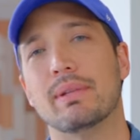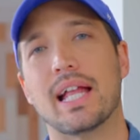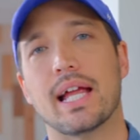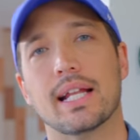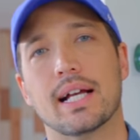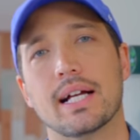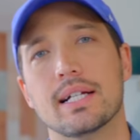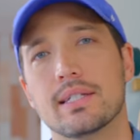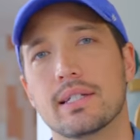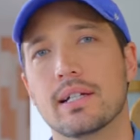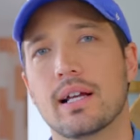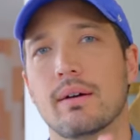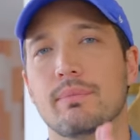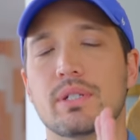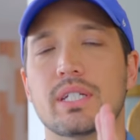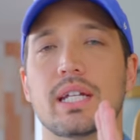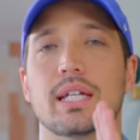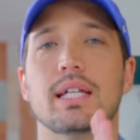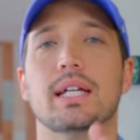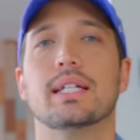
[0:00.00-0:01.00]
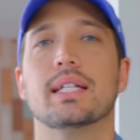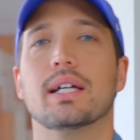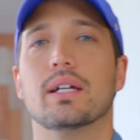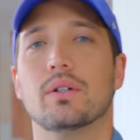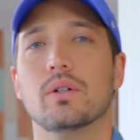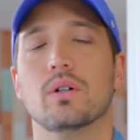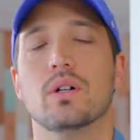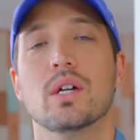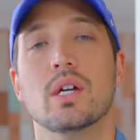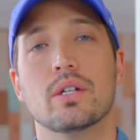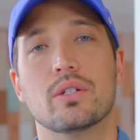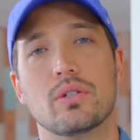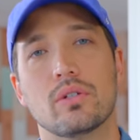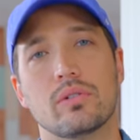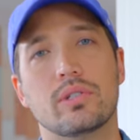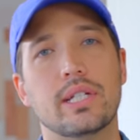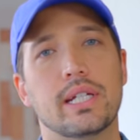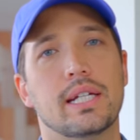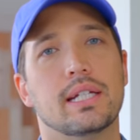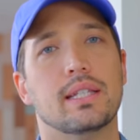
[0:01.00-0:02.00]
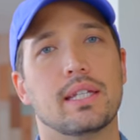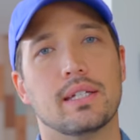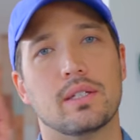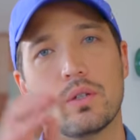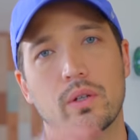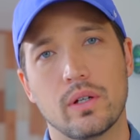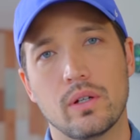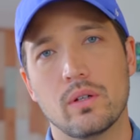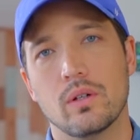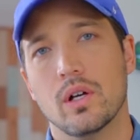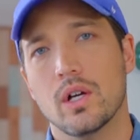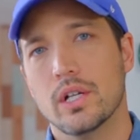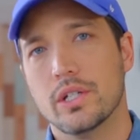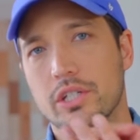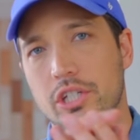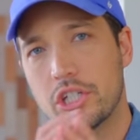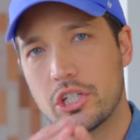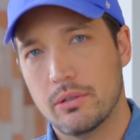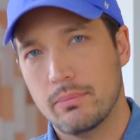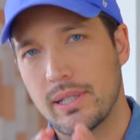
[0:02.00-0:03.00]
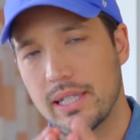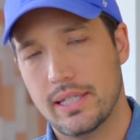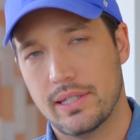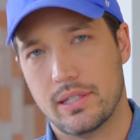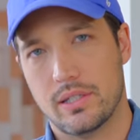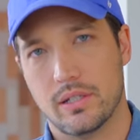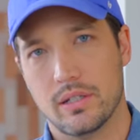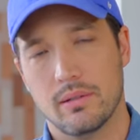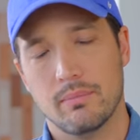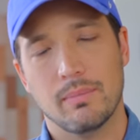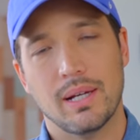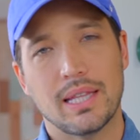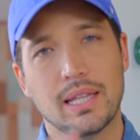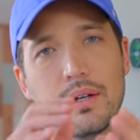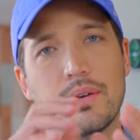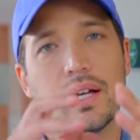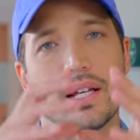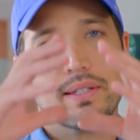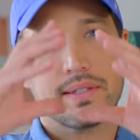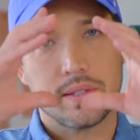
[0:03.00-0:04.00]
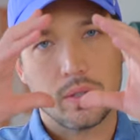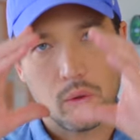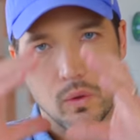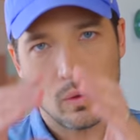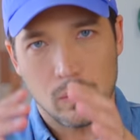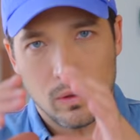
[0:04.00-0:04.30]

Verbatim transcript: みたいに感じるかもしれないんだけど、正直言ってそれを趣味にする、またはそ